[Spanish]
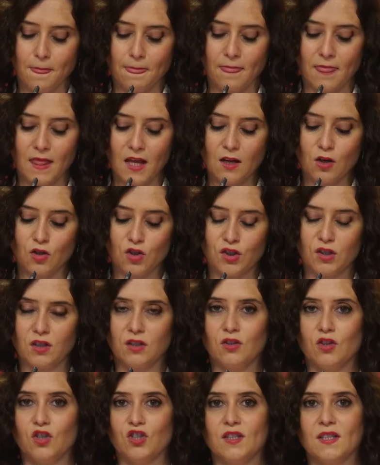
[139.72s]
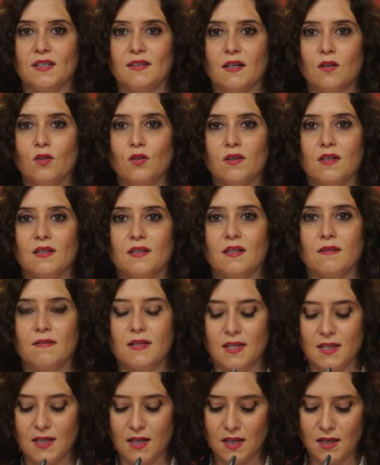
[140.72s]
de los centros de salud de
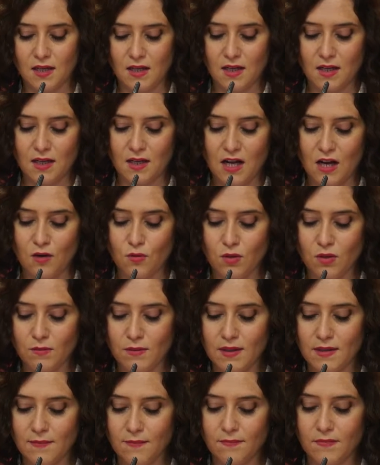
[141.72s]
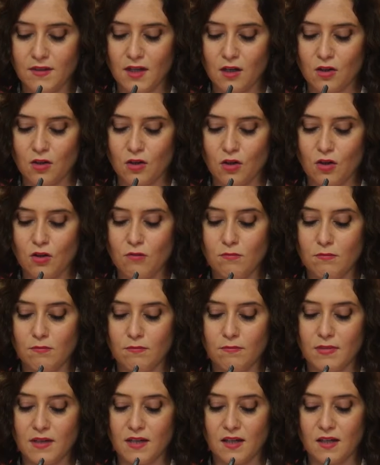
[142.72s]
Sevilla la Nueva, de Alcorcón,
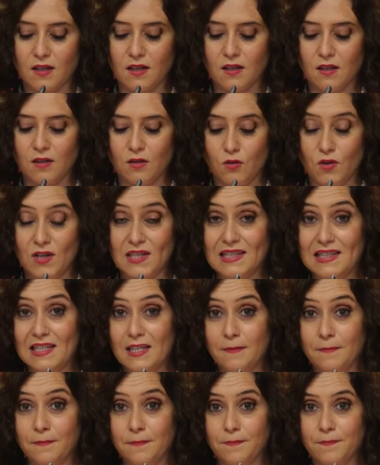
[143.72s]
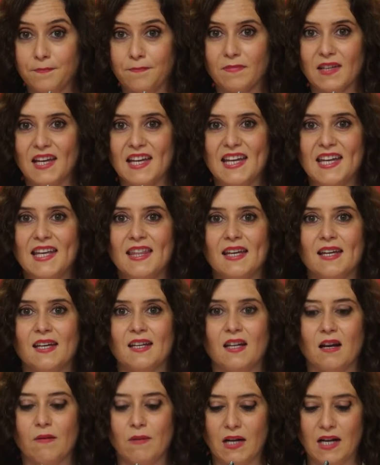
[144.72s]
Parque Oeste y
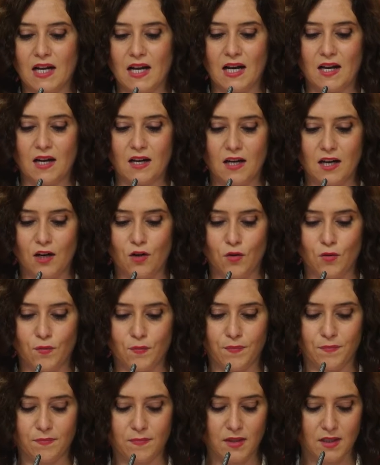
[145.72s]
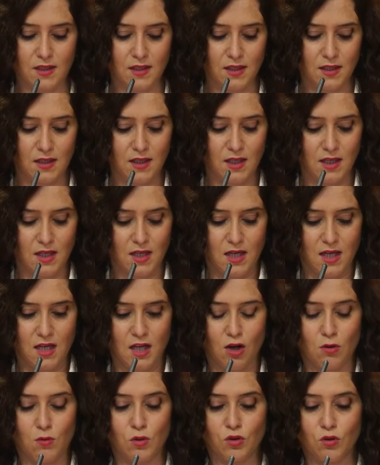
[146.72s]
de Navalcarnero.
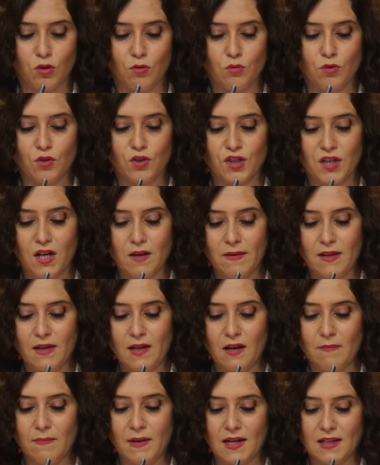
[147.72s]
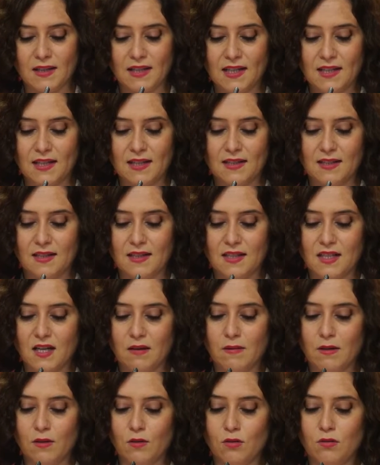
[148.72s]
Y como todo el mundo sabe, a partir de este
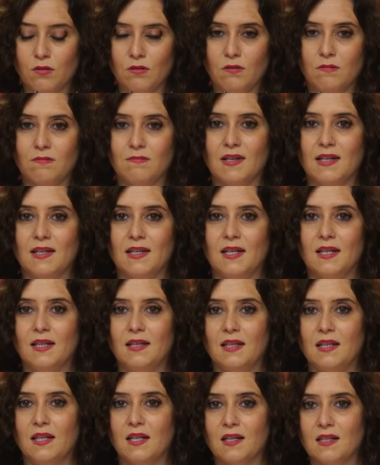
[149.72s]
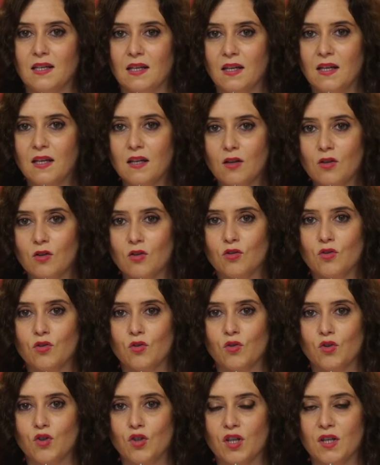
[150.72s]
sábado Madrid tiene que seguir con
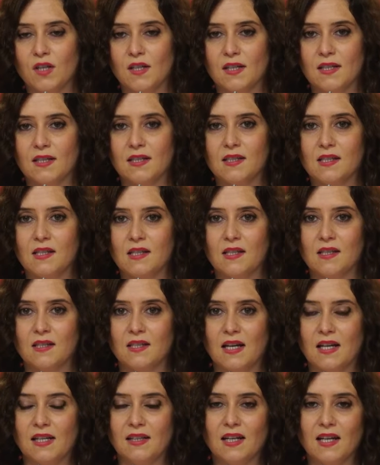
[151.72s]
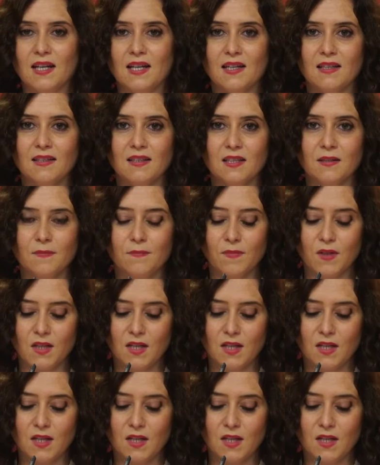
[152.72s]
sus órdenes sanitarias